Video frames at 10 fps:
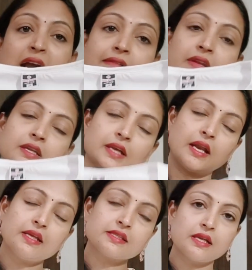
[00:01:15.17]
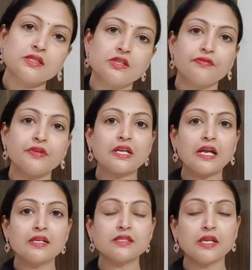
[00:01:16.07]
కావాలంటే కలర్స్ కలర్స్ డిఫరెంట్
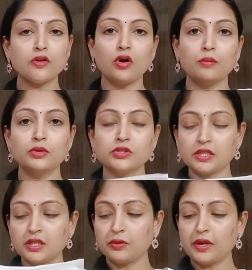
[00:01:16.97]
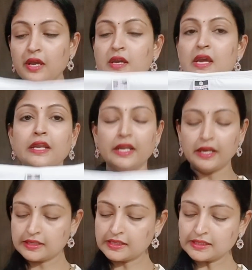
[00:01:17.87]
కలర్స్ అన్ని కాంబోస్ అయితే ఉన్నాయి నేను
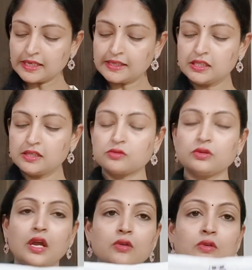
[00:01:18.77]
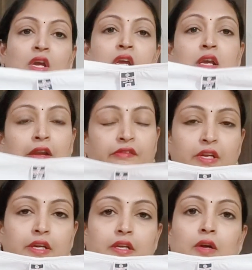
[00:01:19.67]
ఎక్సెల్ సైజ్ తీసుకున్నాను
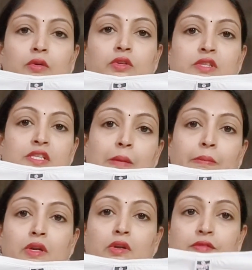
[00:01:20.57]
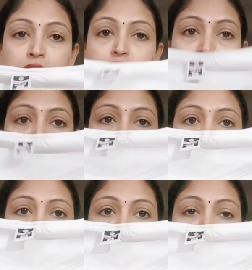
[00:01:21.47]
కన్వీనియంట్ గా ఉంటుంది సమ్మర్ లో వేసుకోవడానికి
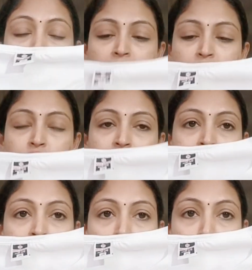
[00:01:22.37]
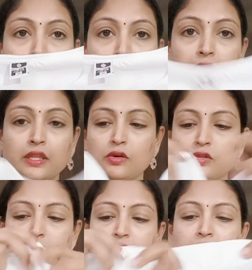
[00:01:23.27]
అనేసి చూడండి రౌండ్ నెక్ అయితే
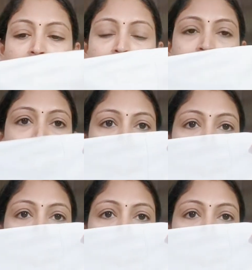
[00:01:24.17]
వచ్చింది హ్యాండ్స్ అయితే